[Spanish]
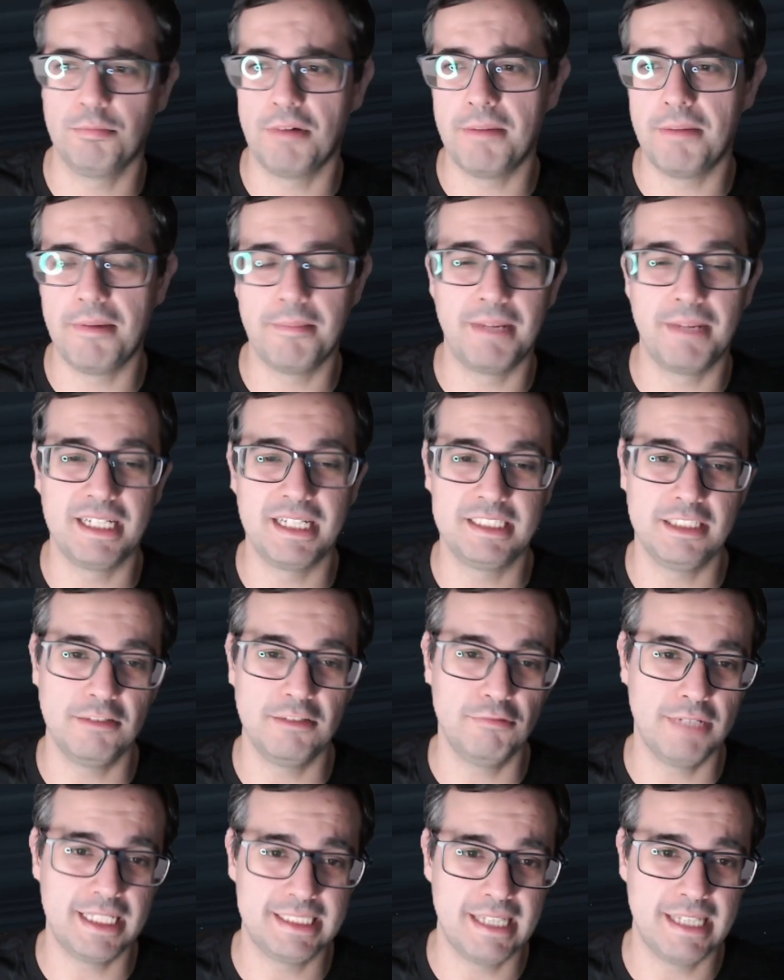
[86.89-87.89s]
Pues me parece
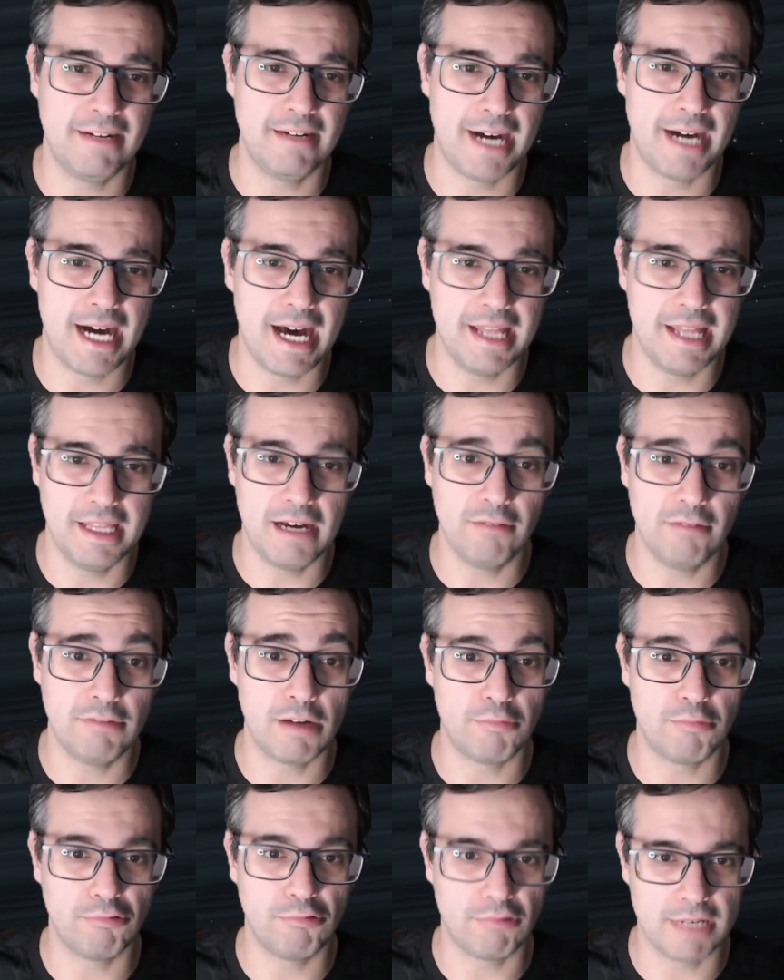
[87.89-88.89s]
una salvajada, una
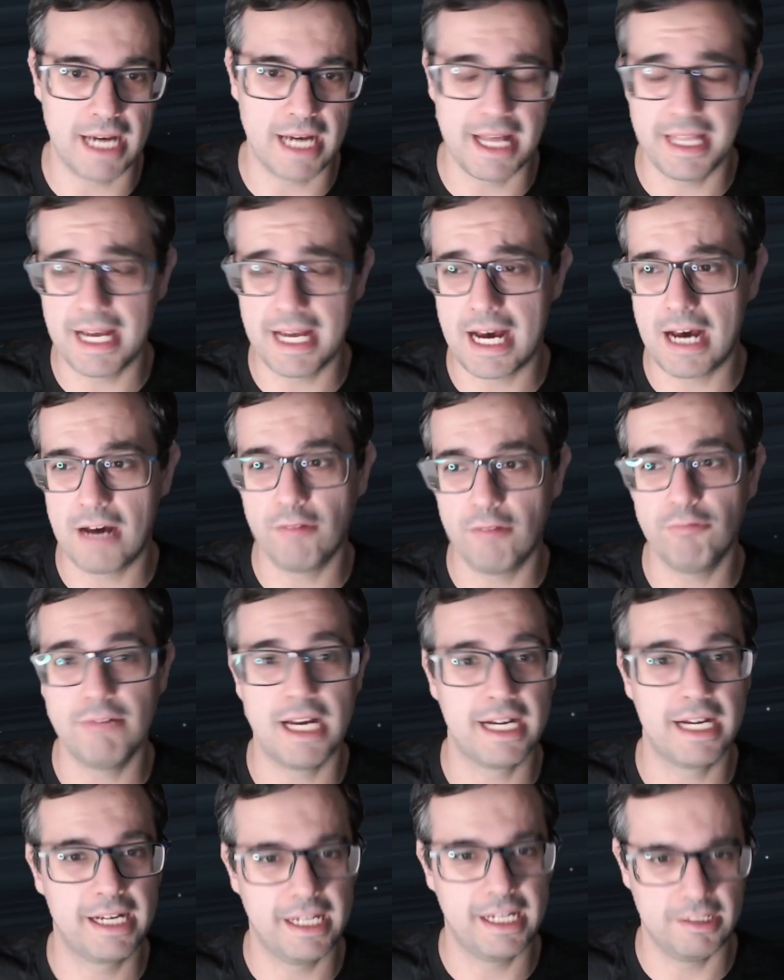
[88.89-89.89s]
burrada,
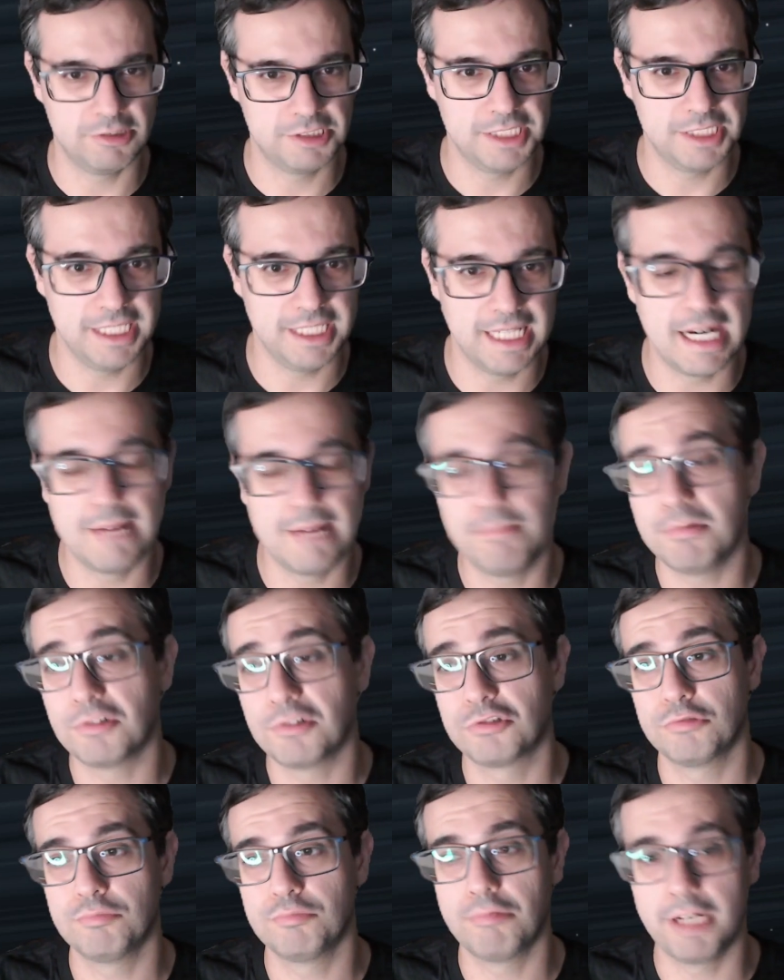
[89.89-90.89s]
una asquerosidad, por
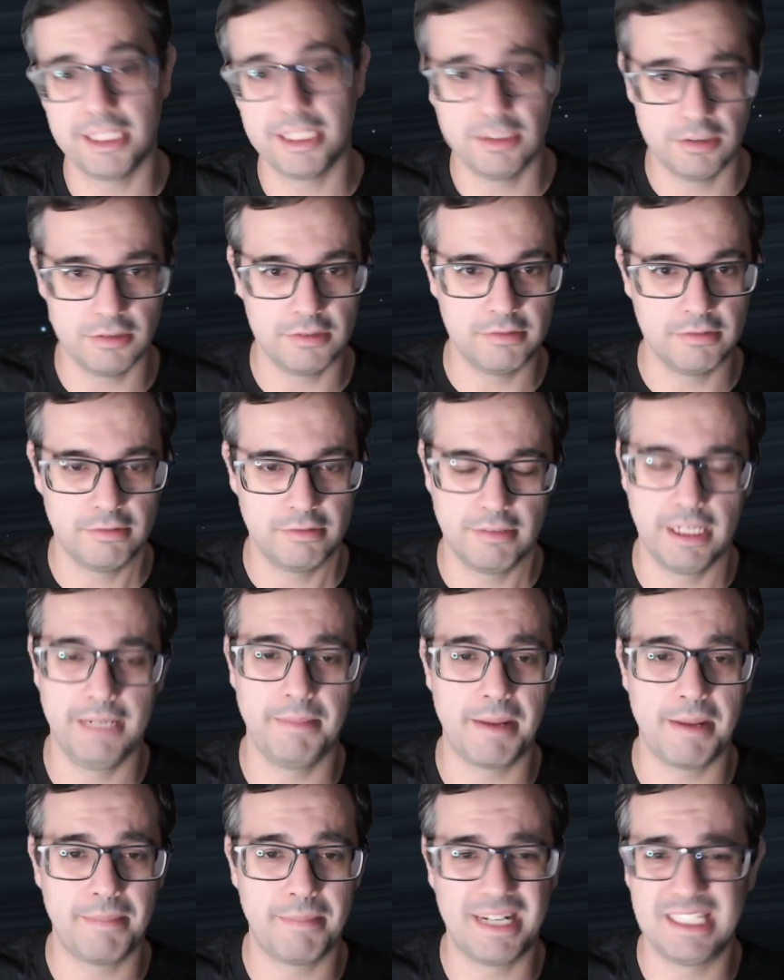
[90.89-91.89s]
supuesto. ¿Vale?
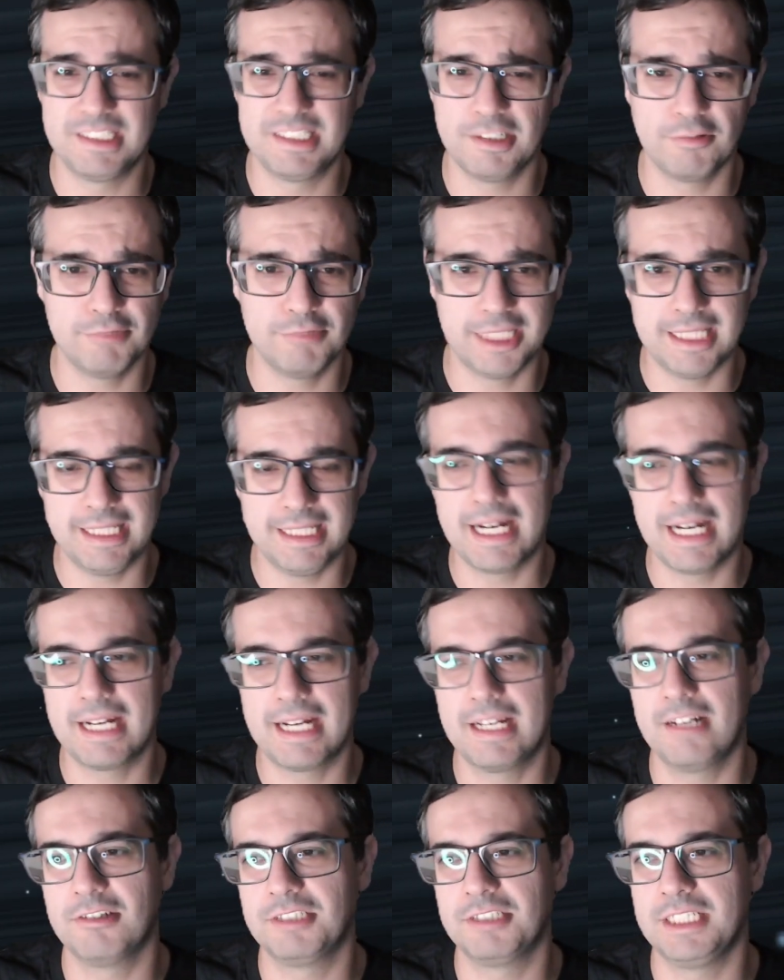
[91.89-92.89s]
Me parece una auténtica
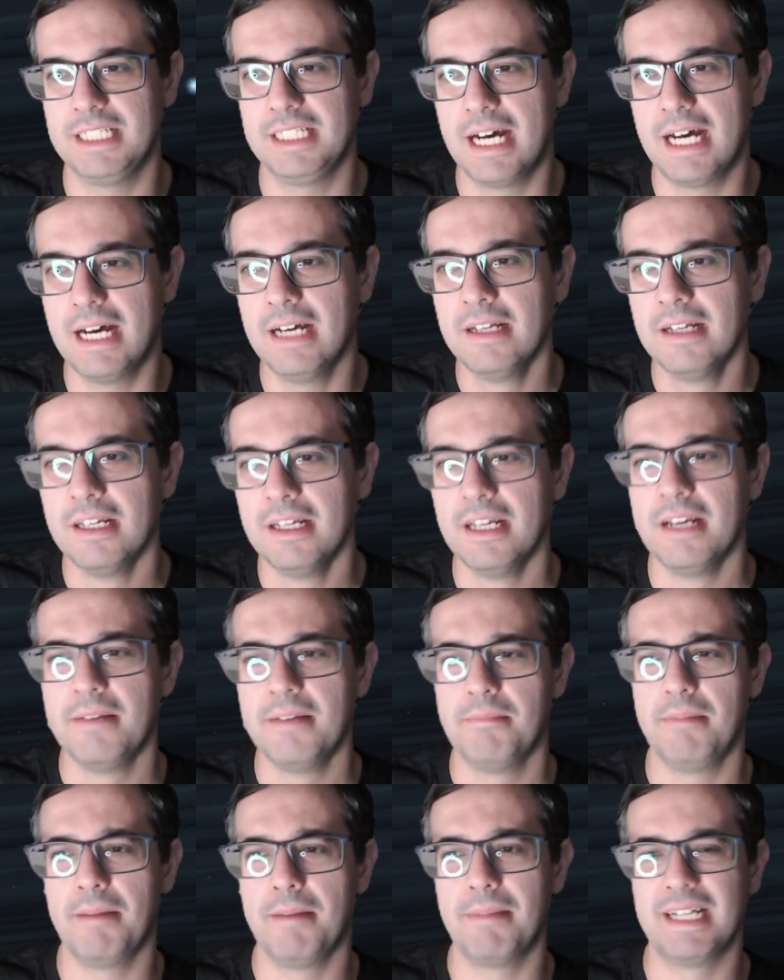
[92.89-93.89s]
asquerosidad.
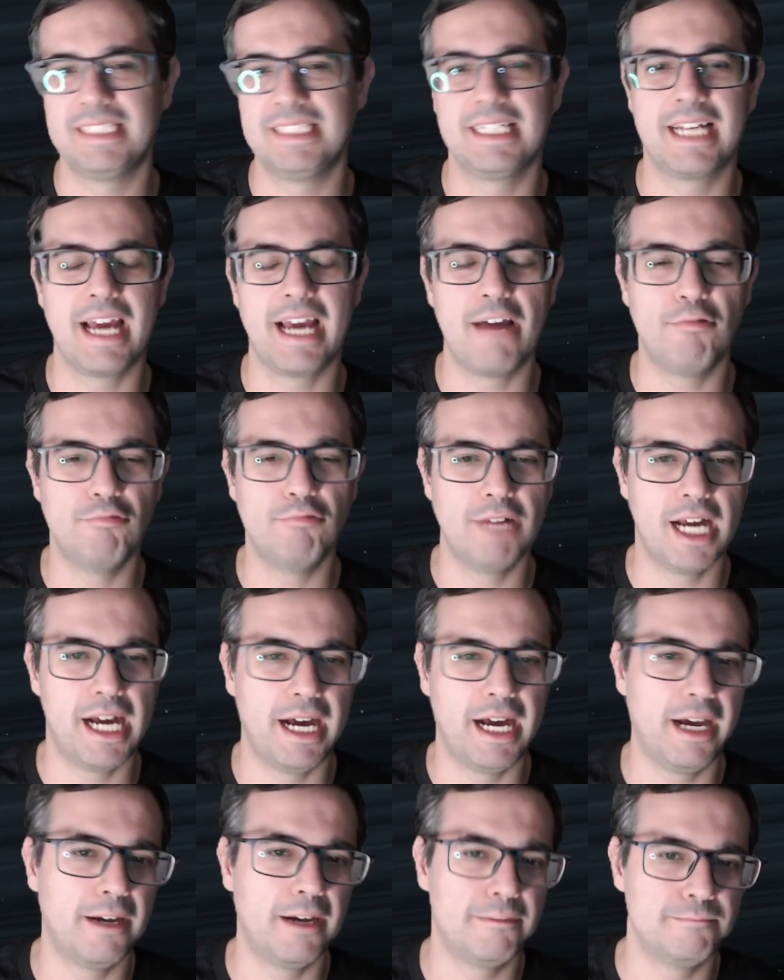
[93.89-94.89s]
Me parece que es
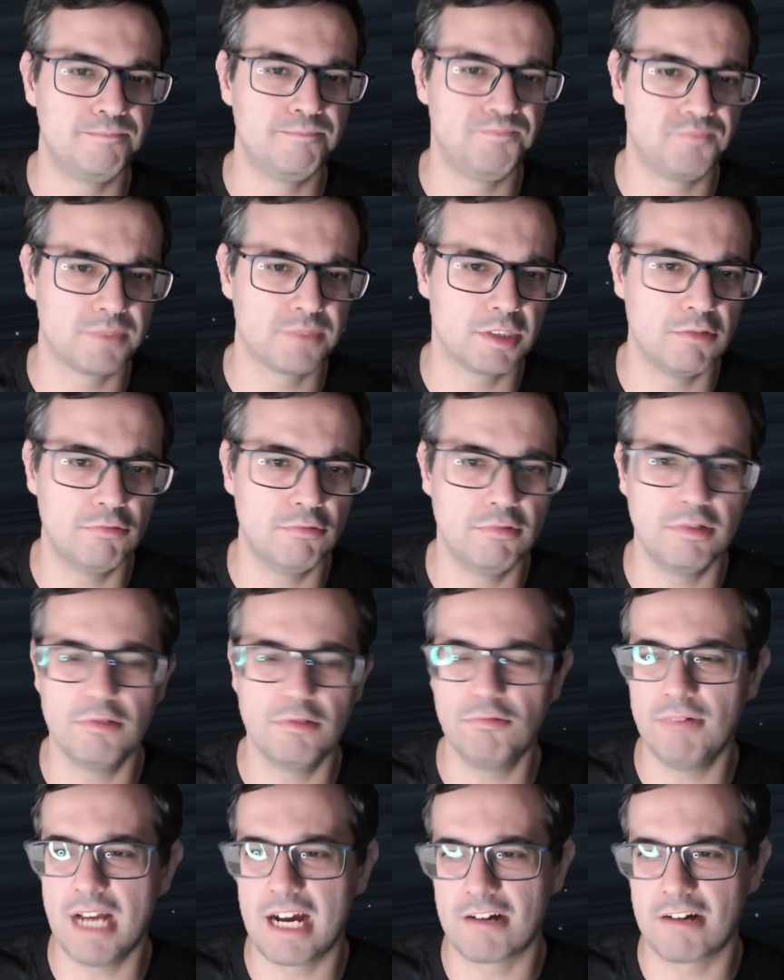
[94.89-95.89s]
una,
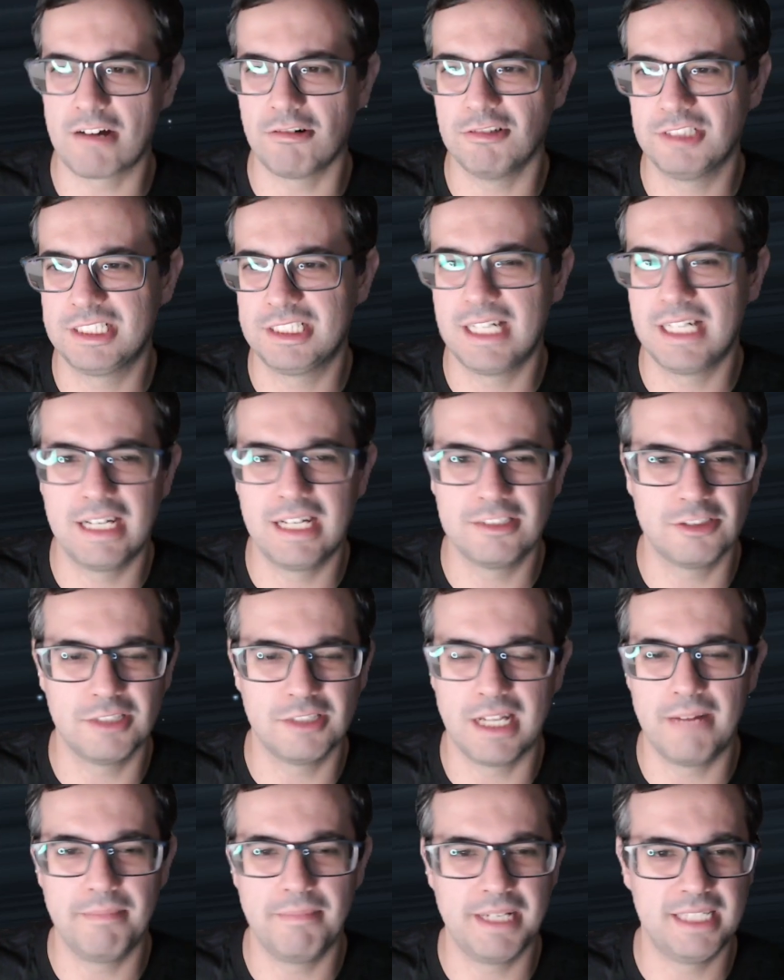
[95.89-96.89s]
una cosa
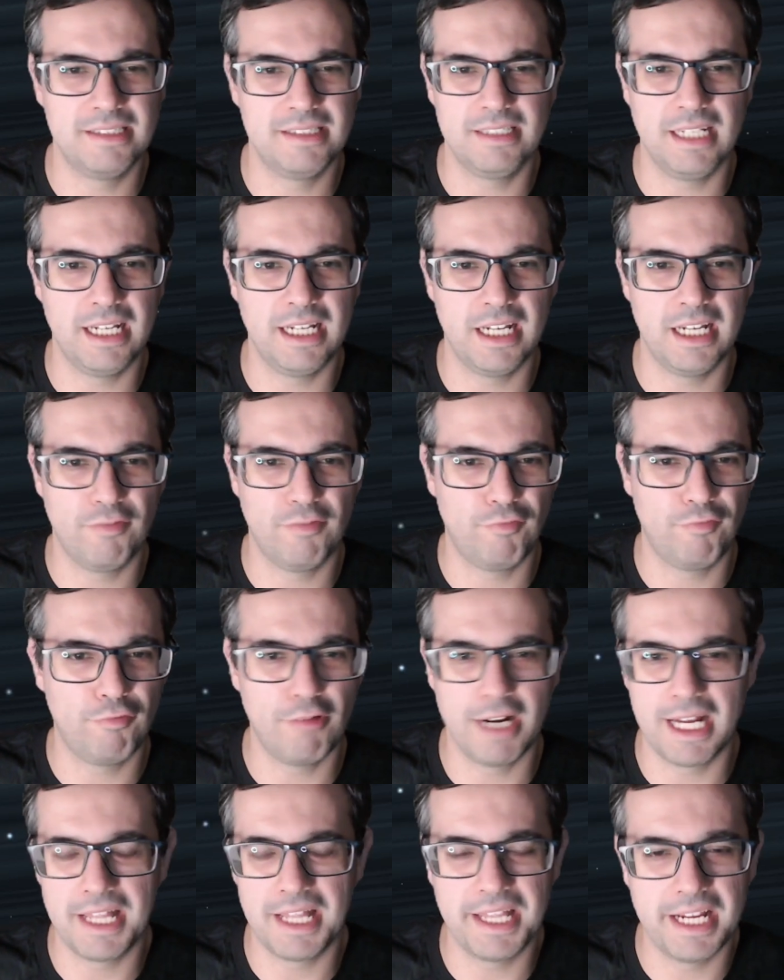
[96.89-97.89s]
totalmente
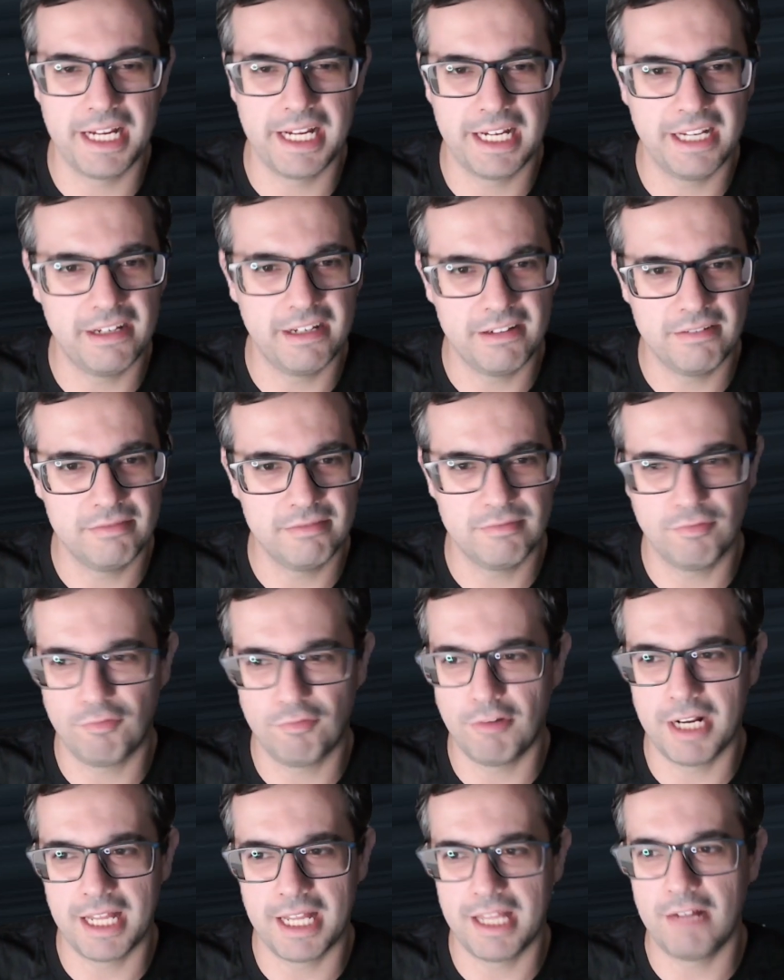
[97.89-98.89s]
fuera de,
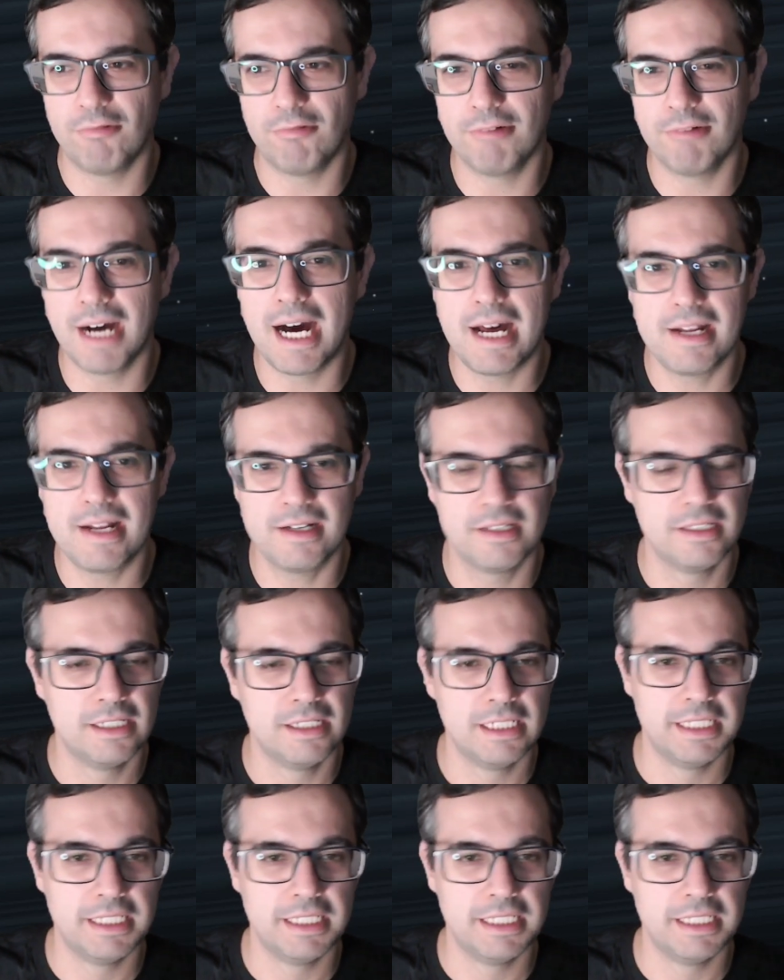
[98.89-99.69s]
fuera lugar.